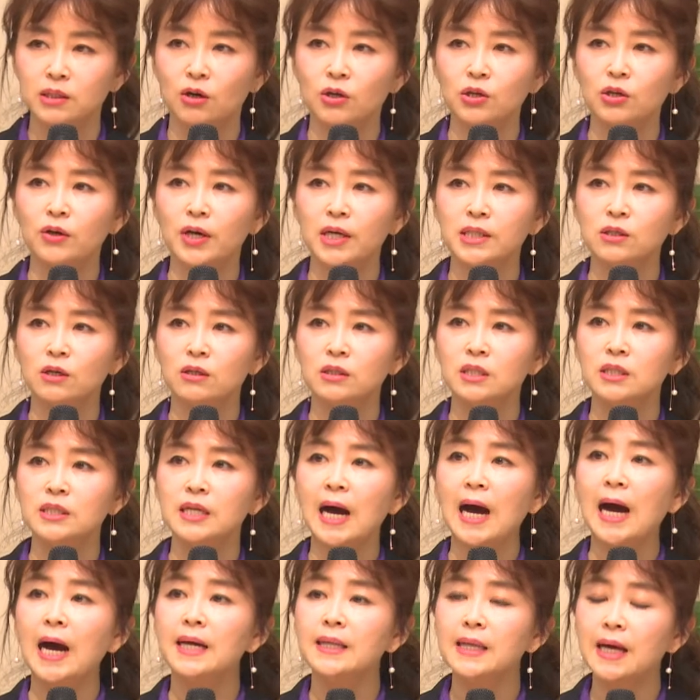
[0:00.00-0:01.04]
성경에서는
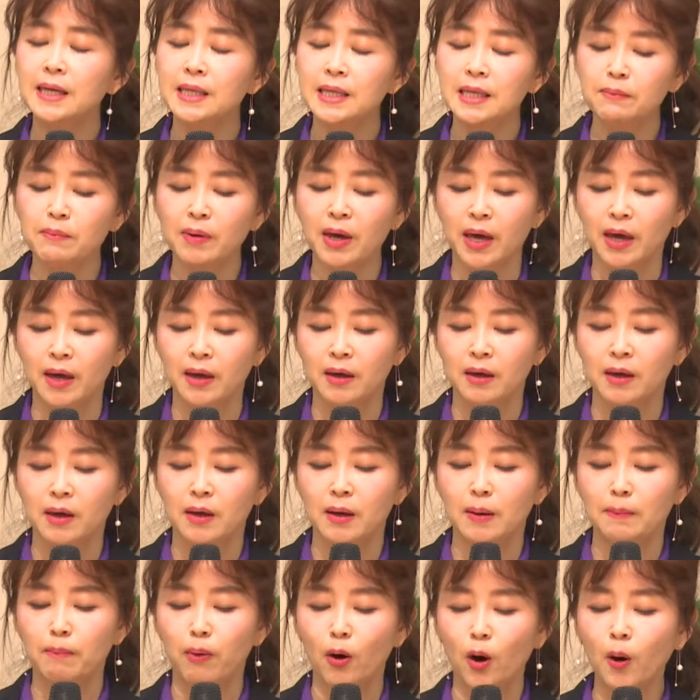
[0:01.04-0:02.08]

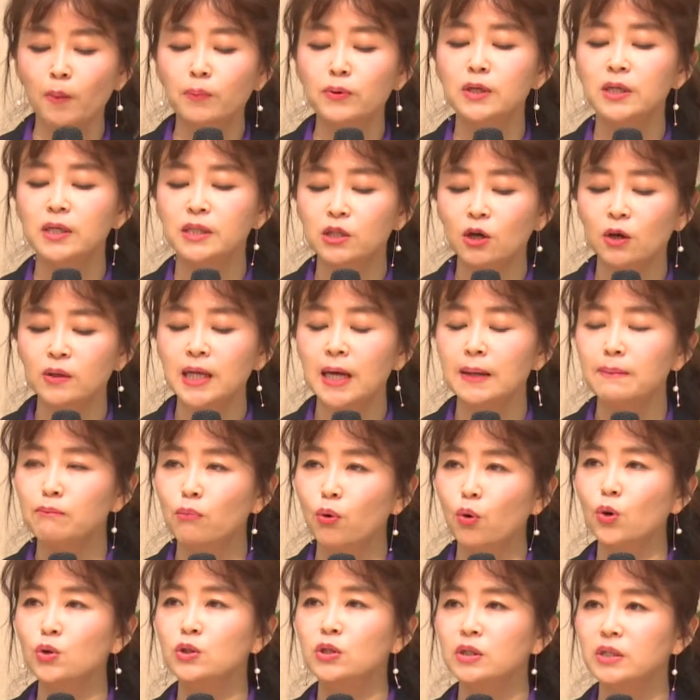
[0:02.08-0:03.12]
하나님의 법을 떠난
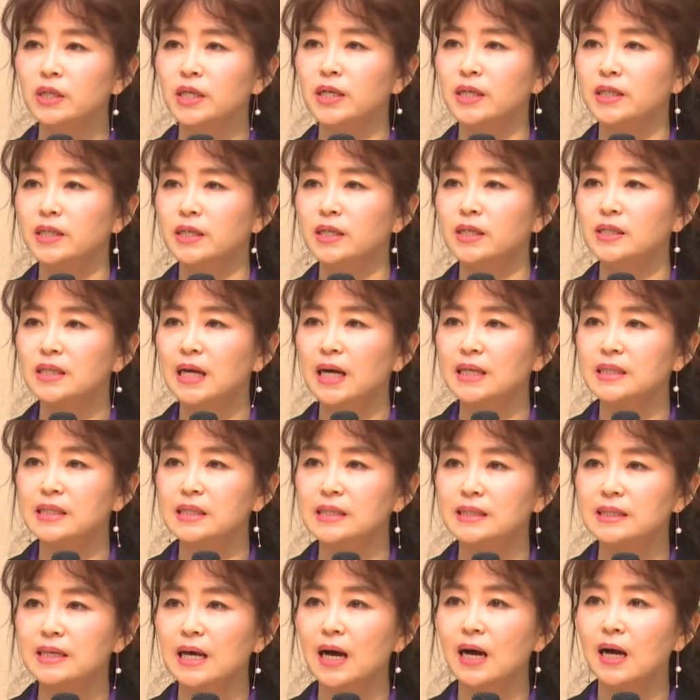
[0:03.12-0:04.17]
모든 일들을
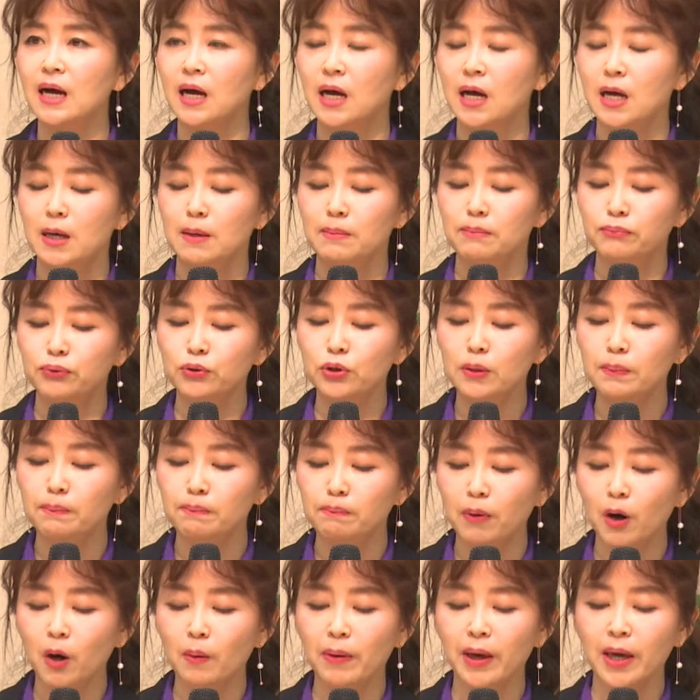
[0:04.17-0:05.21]
사실상
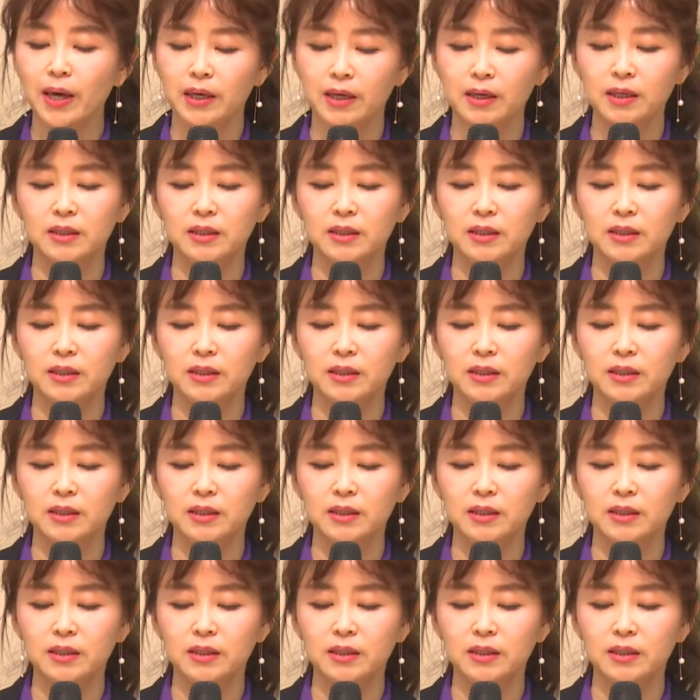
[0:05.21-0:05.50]
불법의